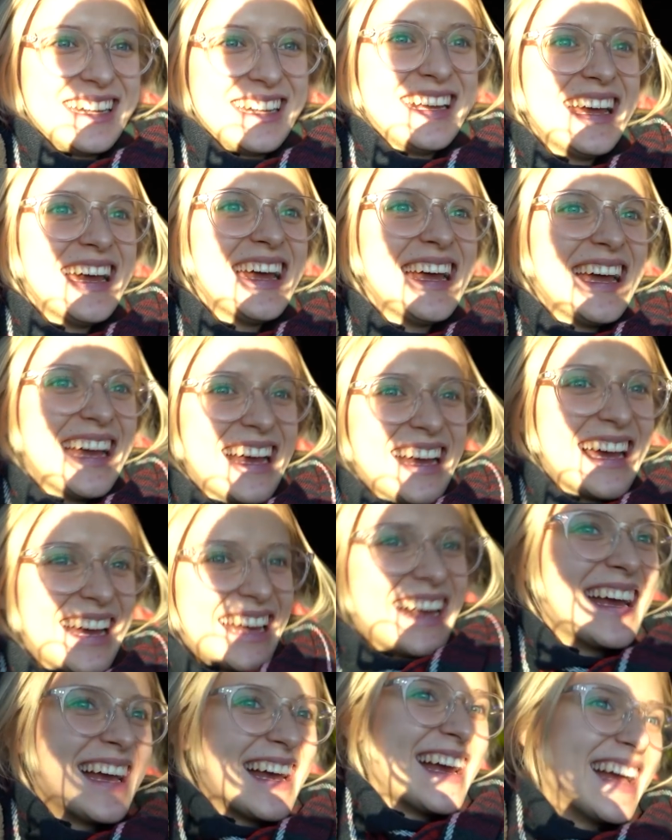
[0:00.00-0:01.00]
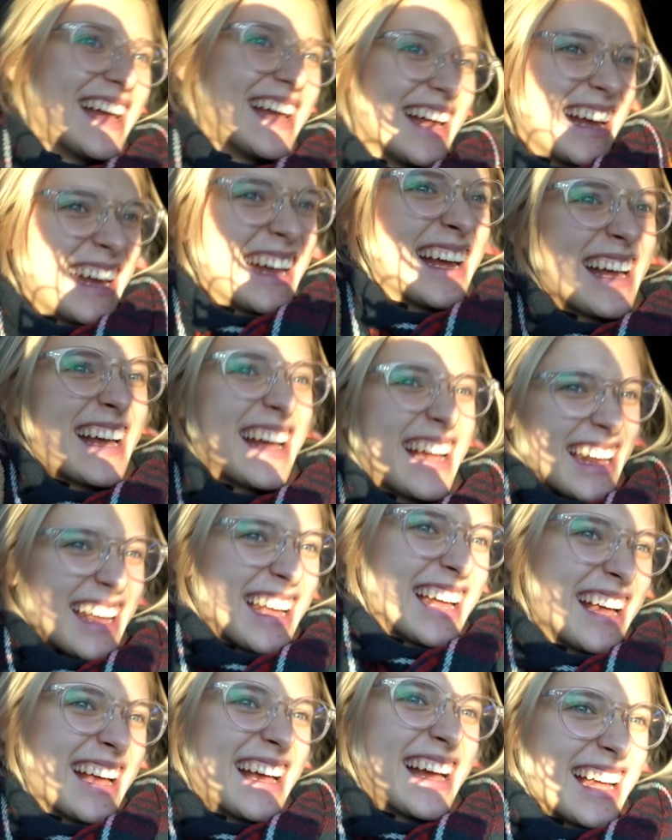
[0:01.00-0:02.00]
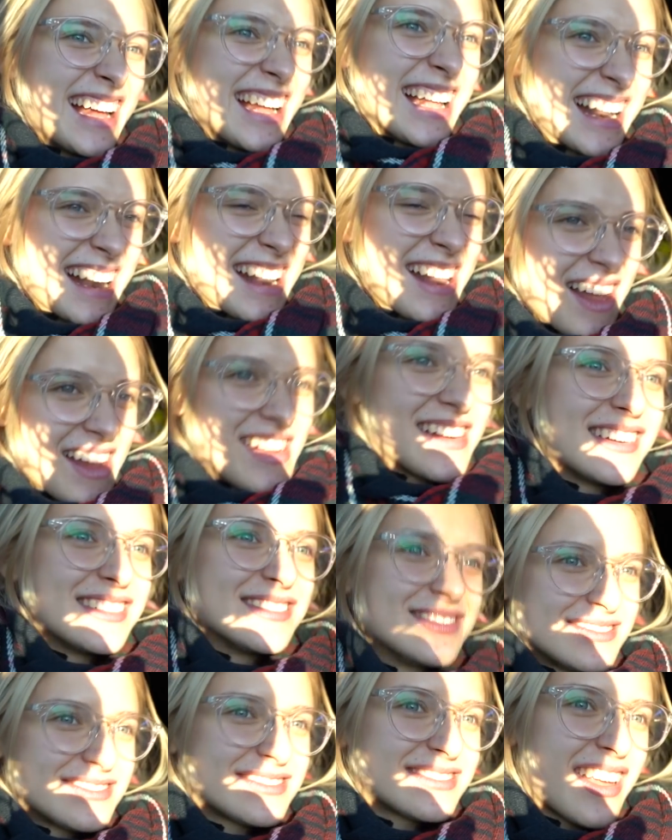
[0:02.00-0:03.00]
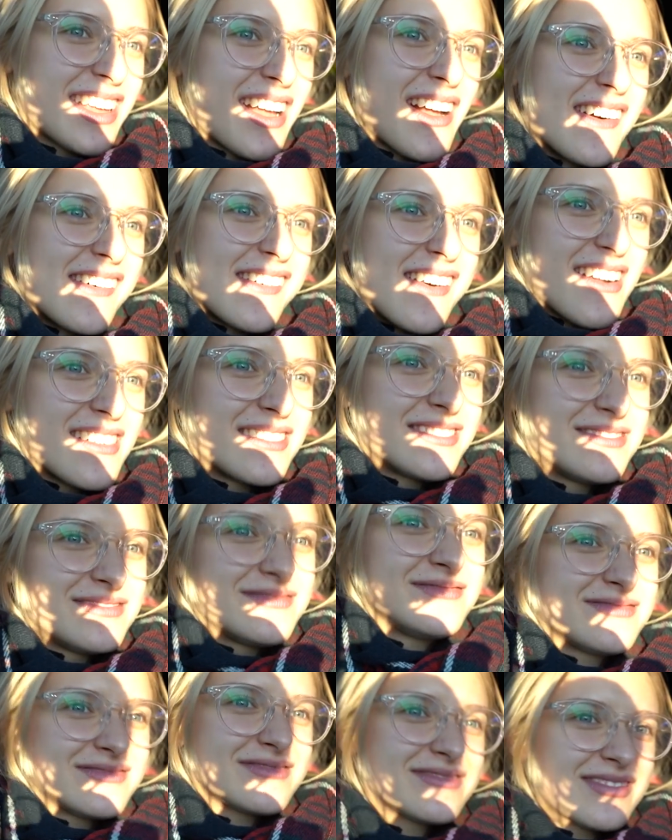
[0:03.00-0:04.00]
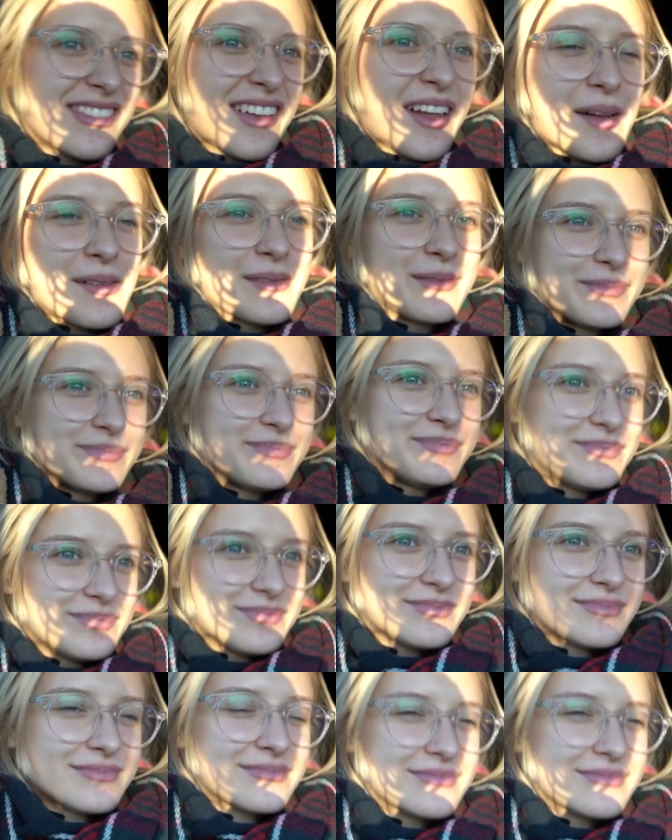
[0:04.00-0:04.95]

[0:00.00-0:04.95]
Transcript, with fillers: A najlepsze i tak i tak było wtedy, jak, za, e, jak podjeżdżaliśmy, nie,